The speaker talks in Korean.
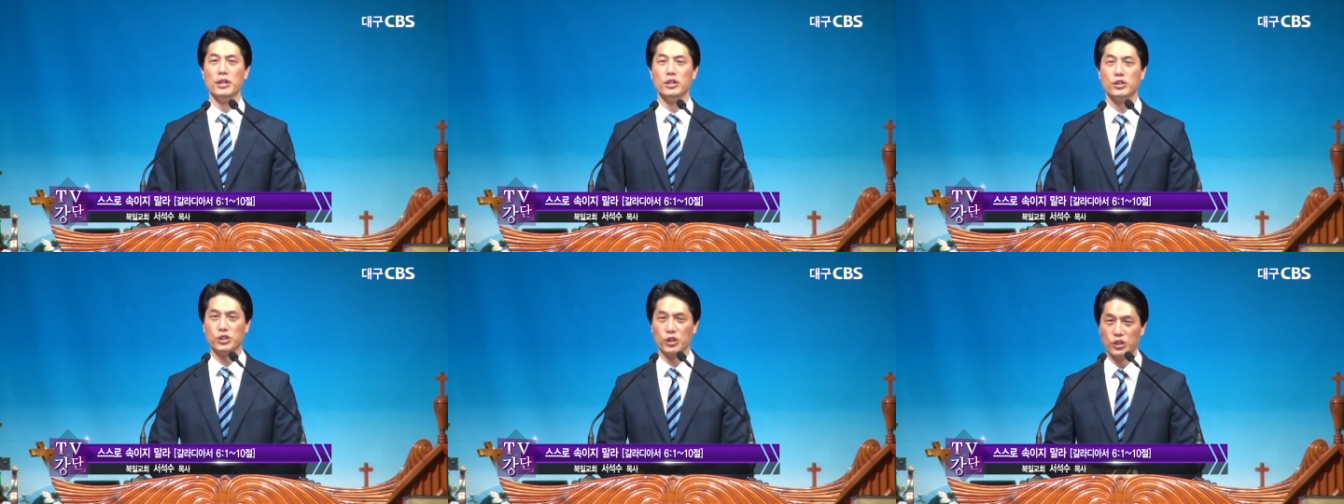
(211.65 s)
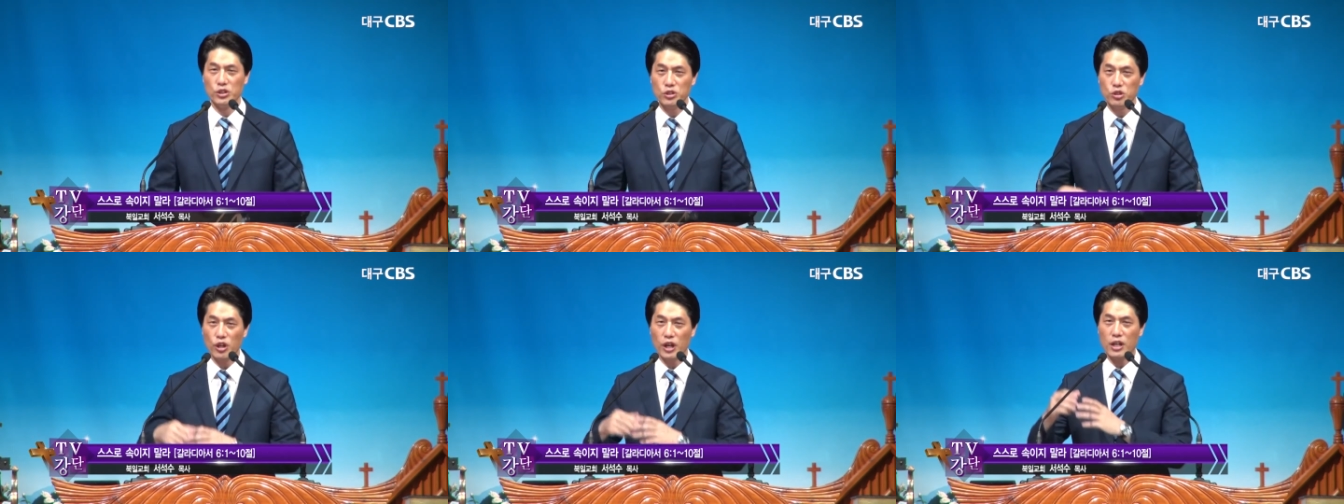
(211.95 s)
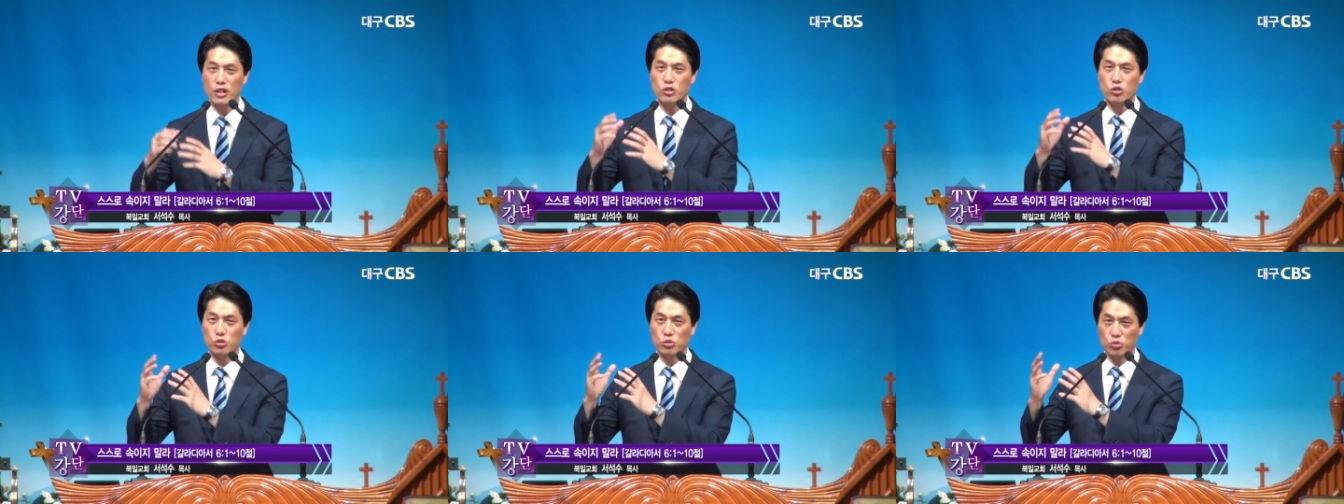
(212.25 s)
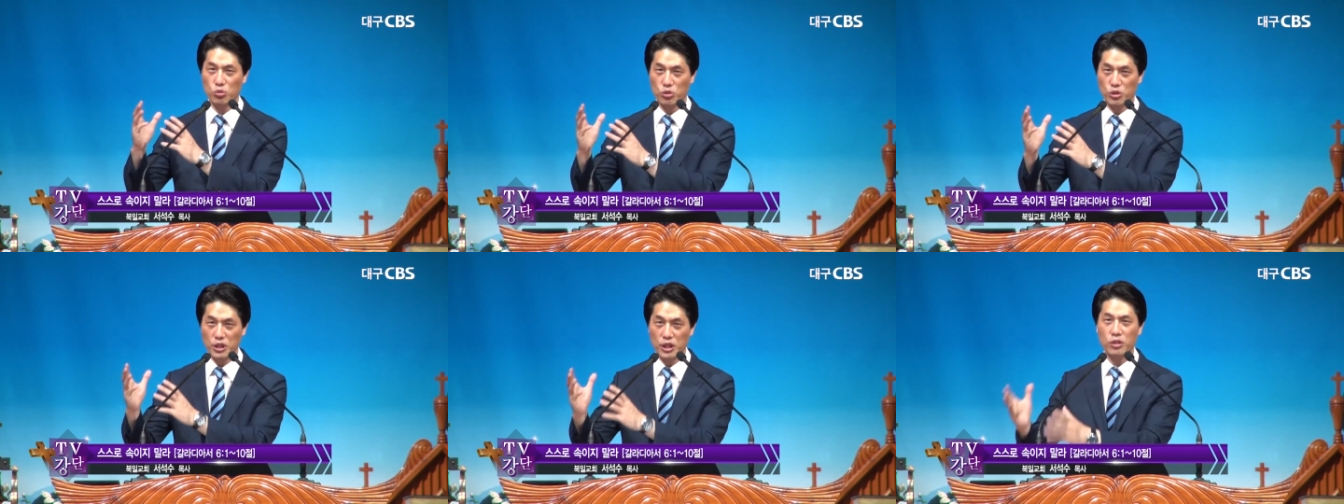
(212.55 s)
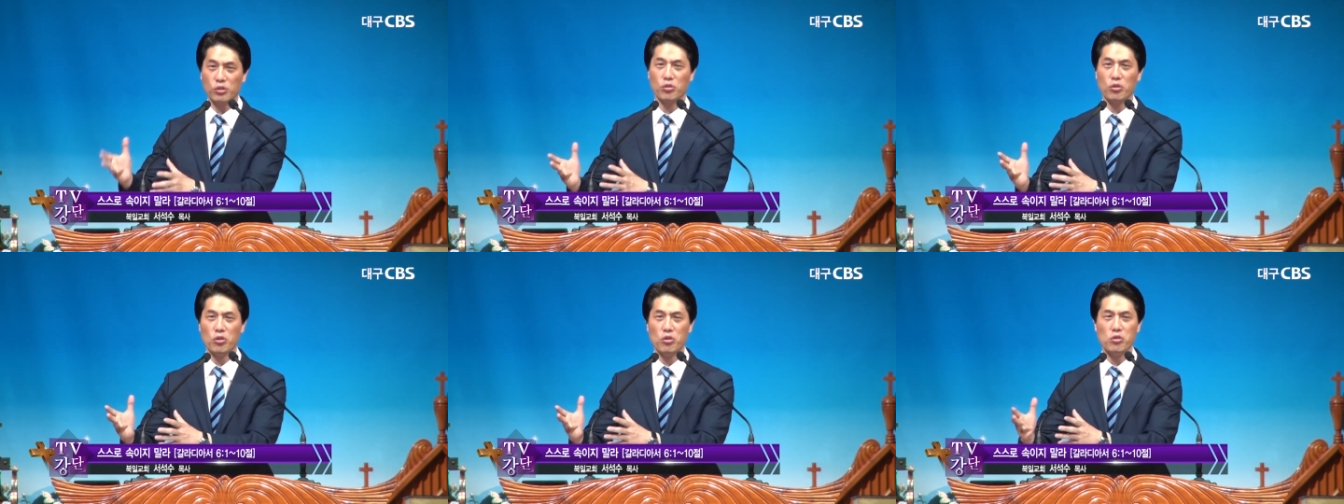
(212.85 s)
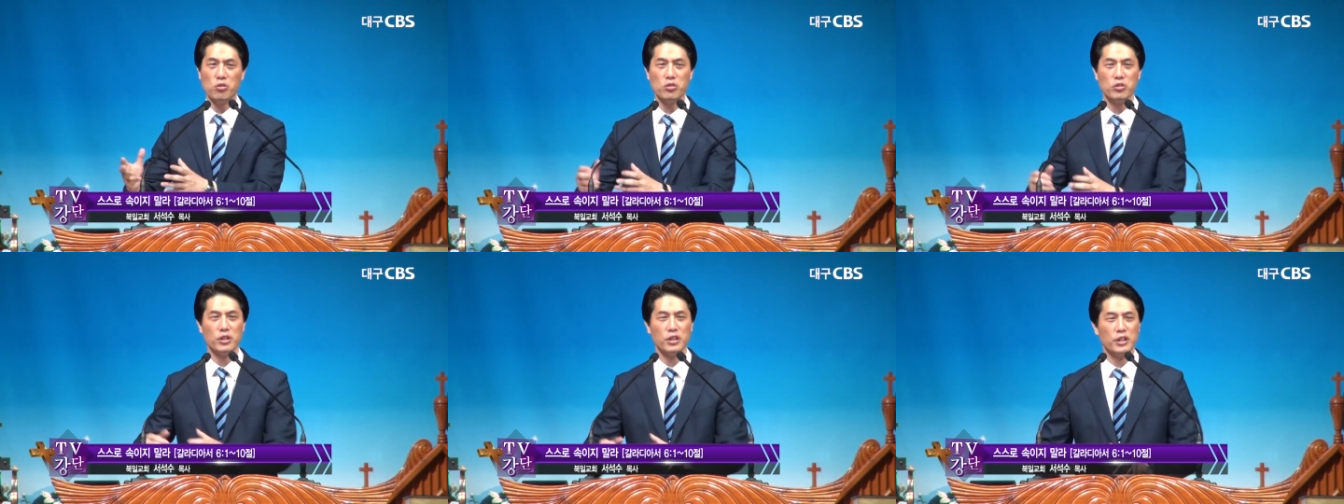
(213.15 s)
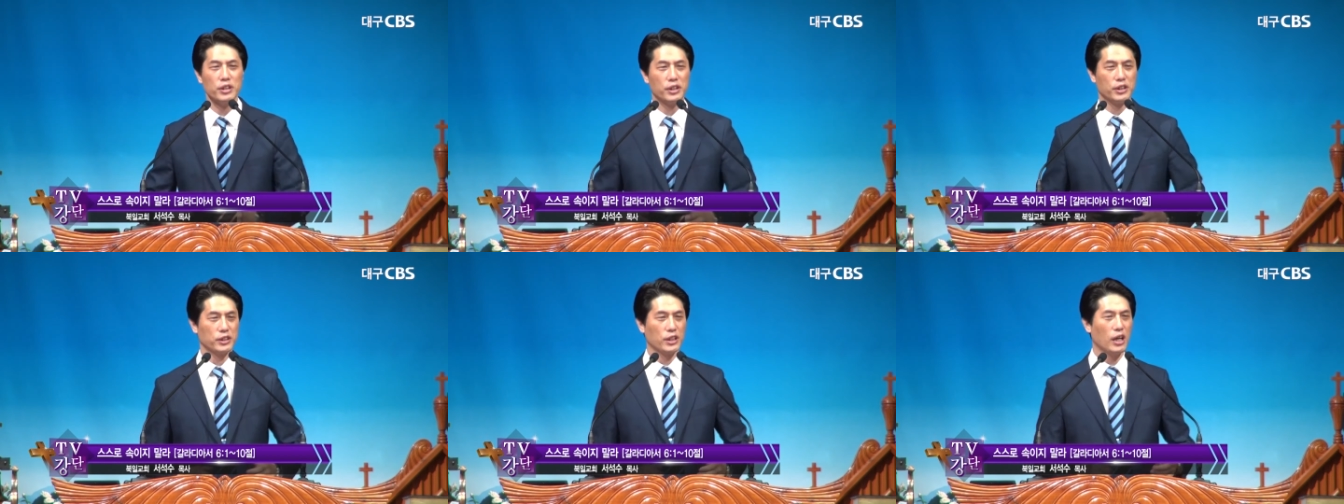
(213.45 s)
정죄할 수도 있고
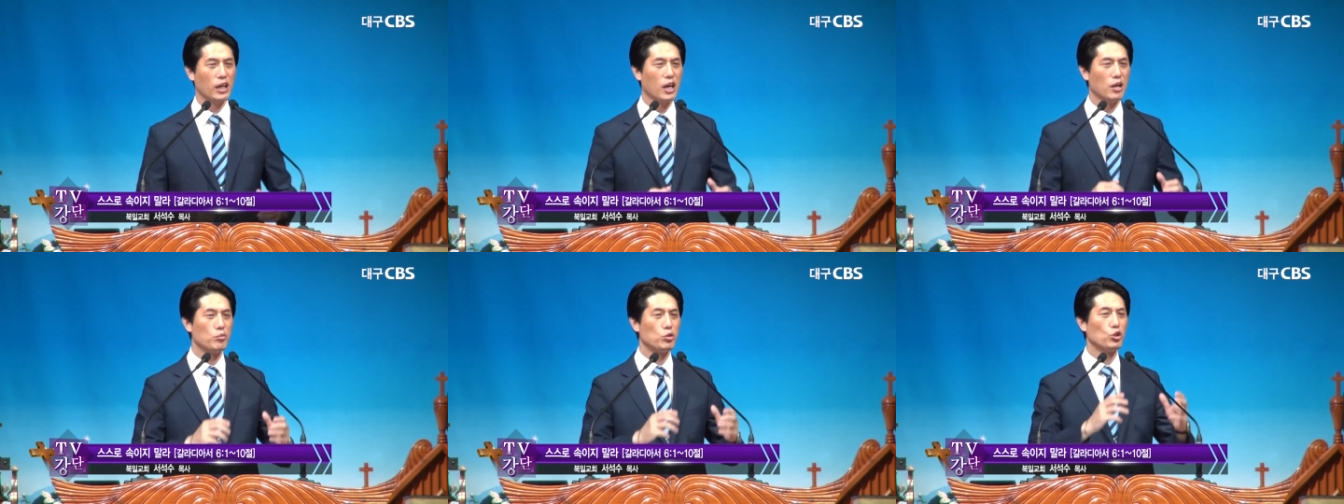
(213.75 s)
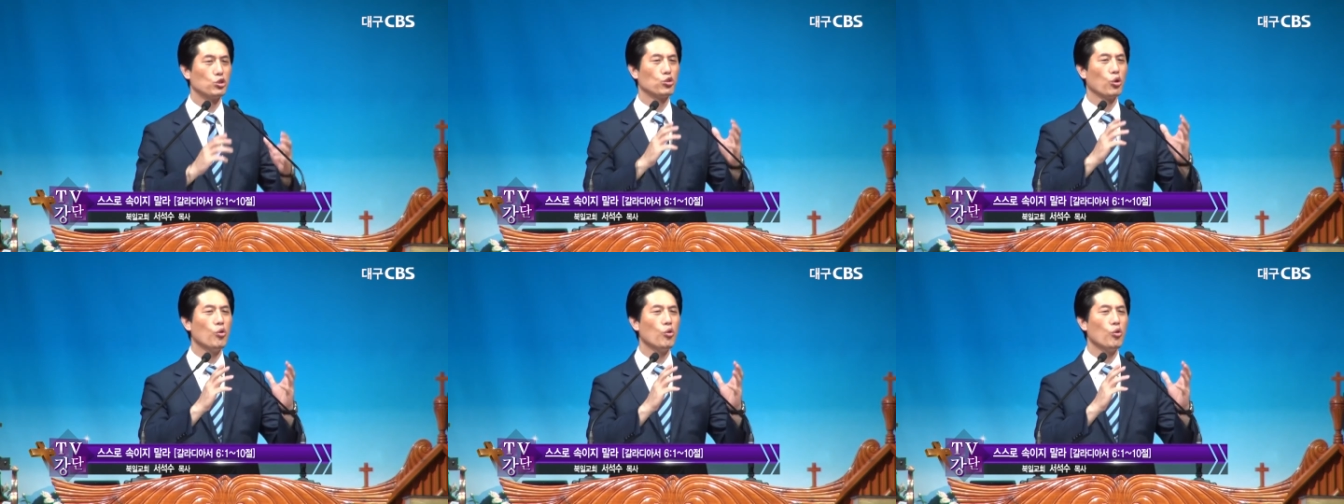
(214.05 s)
그 사람을